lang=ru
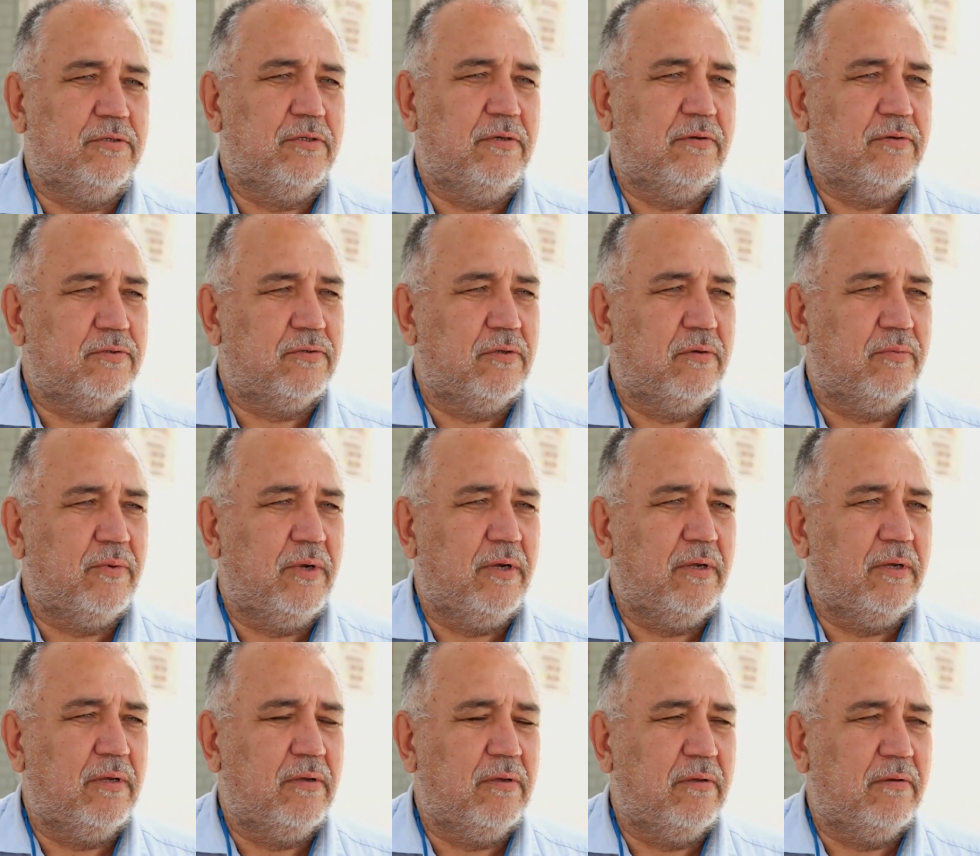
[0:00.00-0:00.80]
в
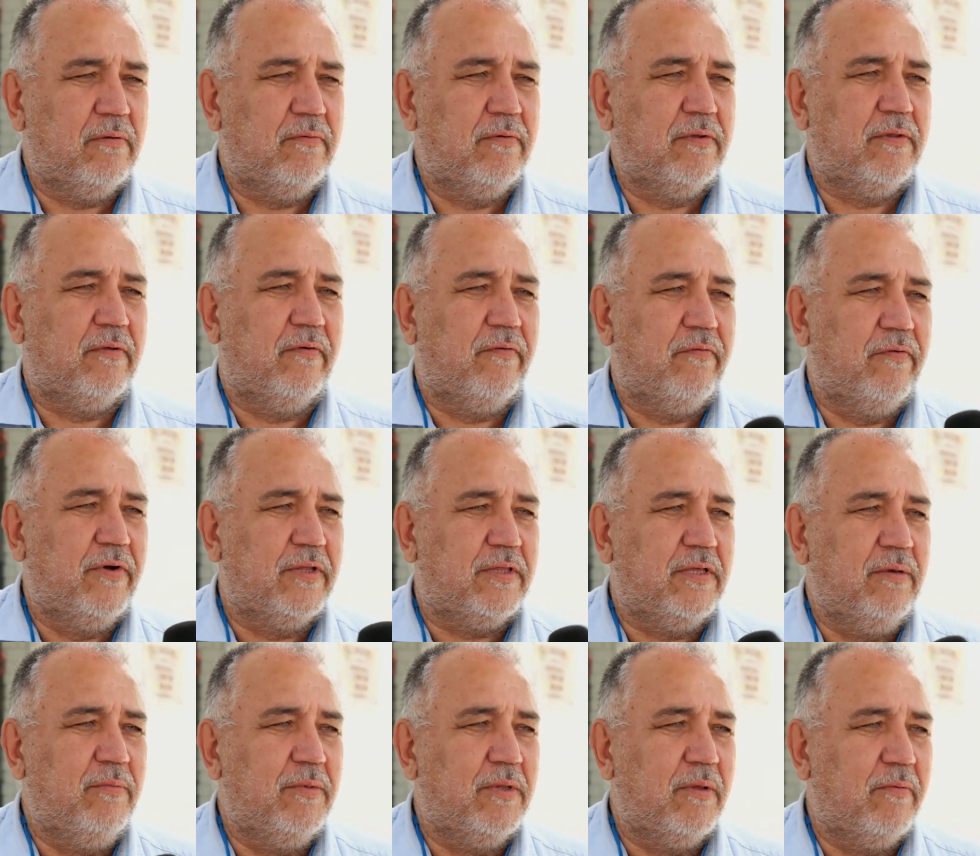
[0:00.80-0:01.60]
Севастополе. Это,
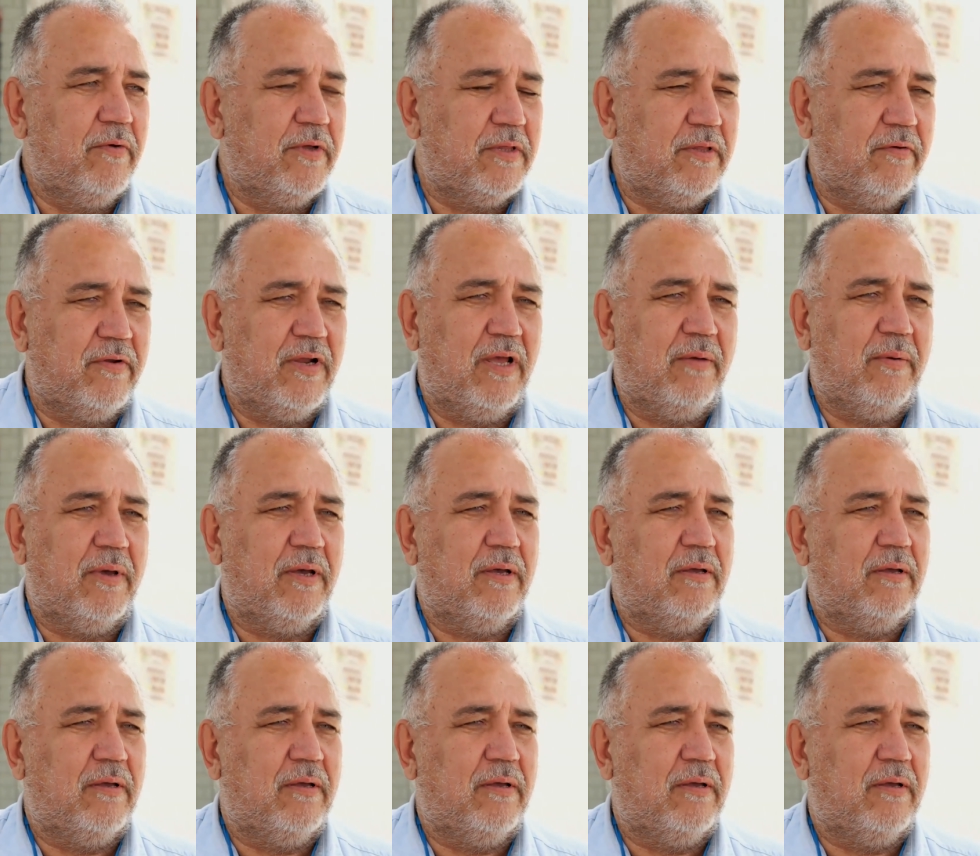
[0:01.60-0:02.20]
именно в это время.